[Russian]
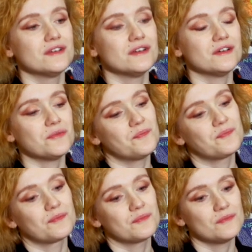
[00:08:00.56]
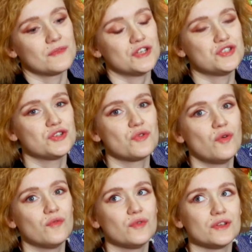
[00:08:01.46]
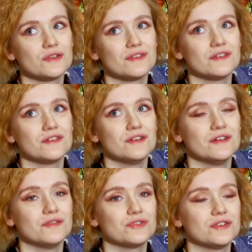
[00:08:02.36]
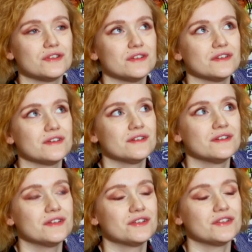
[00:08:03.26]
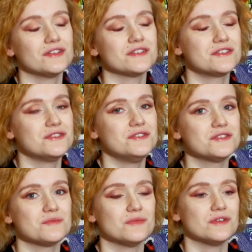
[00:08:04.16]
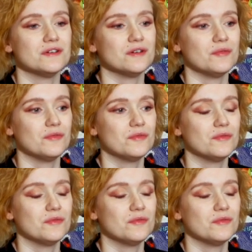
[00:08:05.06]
э, очаровывает э, вот это, этот аскетизм э,